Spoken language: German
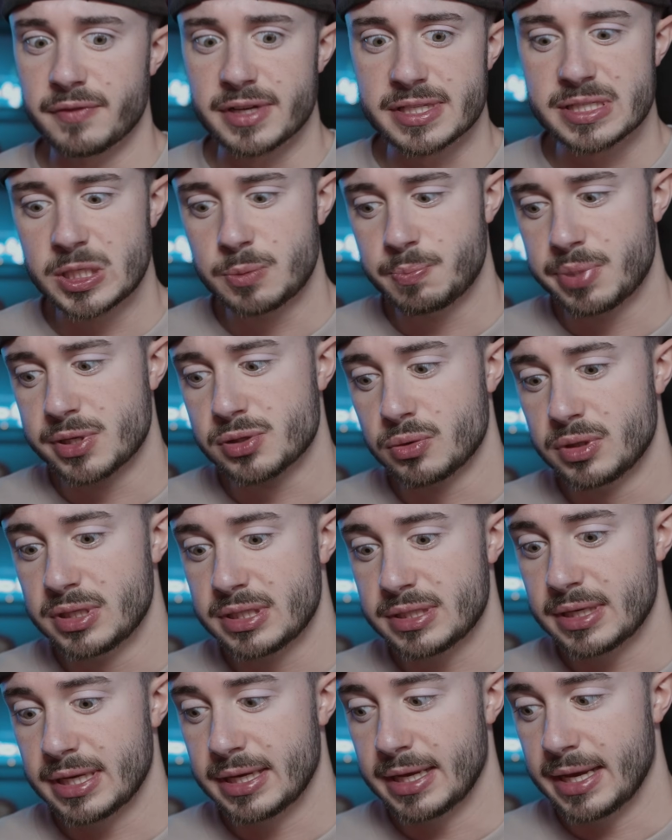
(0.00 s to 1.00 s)
Was ich
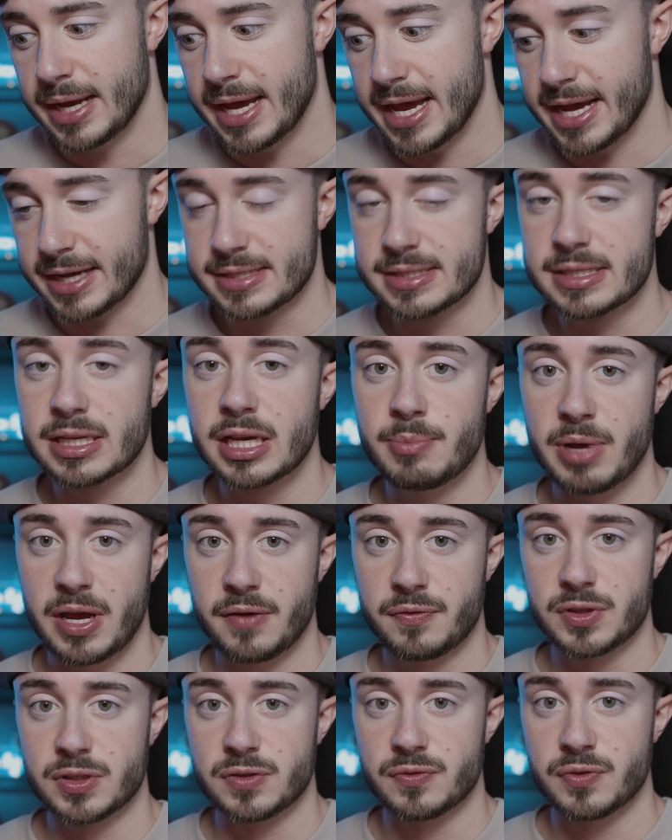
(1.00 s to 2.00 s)
persönlich extrem
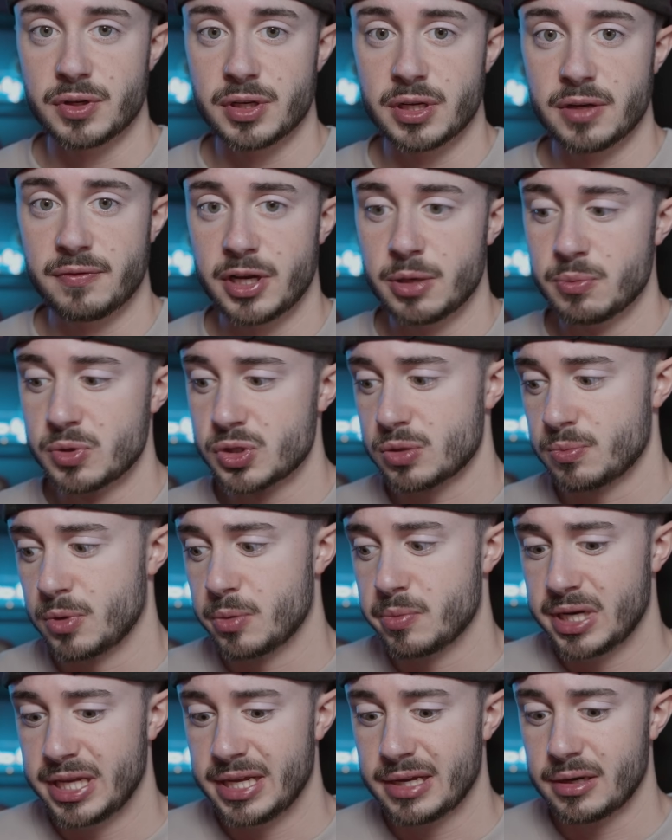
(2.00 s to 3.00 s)
heftig finde, weil ihr müsst euch mal
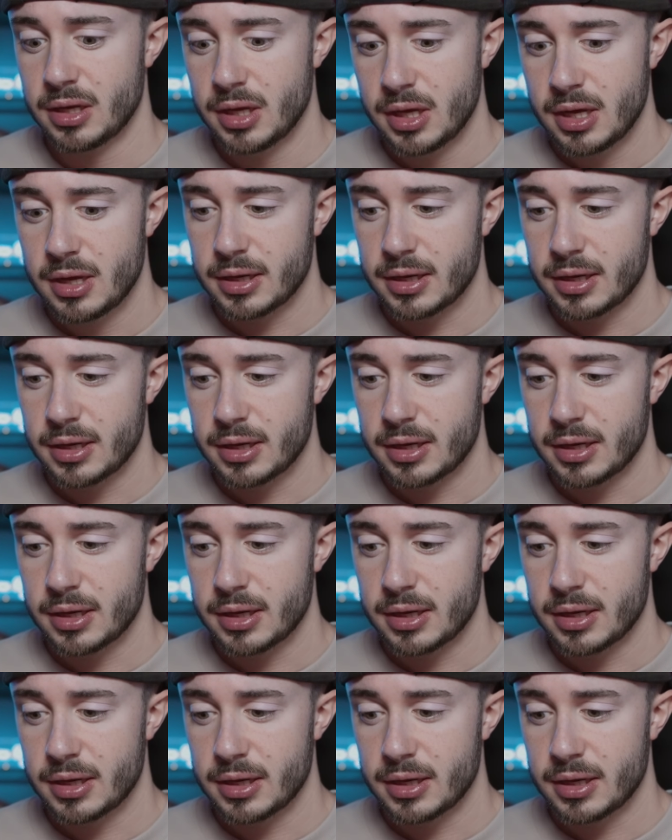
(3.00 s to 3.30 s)
überlegen,